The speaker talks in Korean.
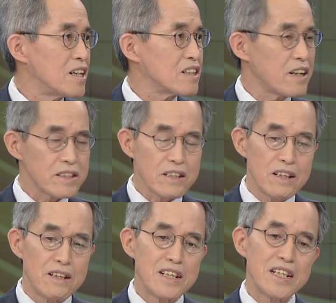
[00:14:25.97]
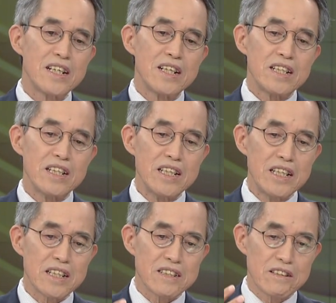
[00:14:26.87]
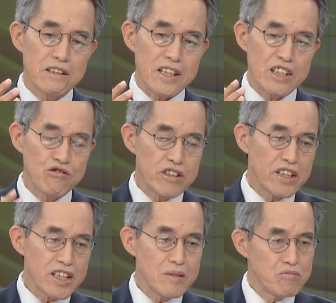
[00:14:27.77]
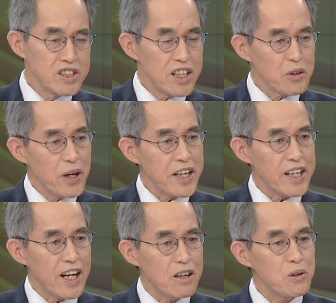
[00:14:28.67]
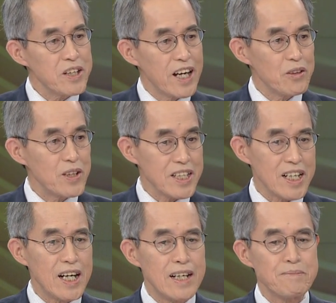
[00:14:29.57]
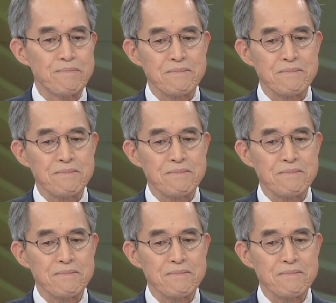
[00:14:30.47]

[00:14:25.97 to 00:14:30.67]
그래서 이 그런 기술적인 문제도 해결하고 그래야 되니까